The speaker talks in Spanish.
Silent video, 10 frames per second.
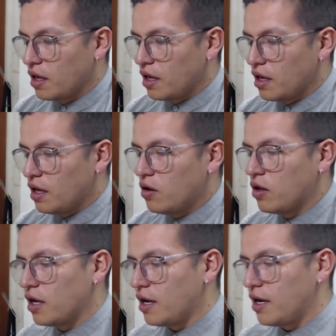y lo
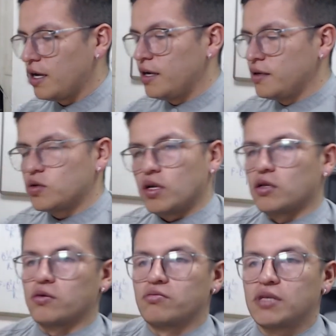deja ahí suelto,
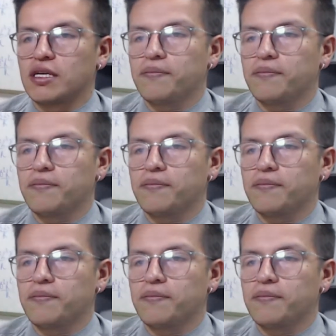¿sí?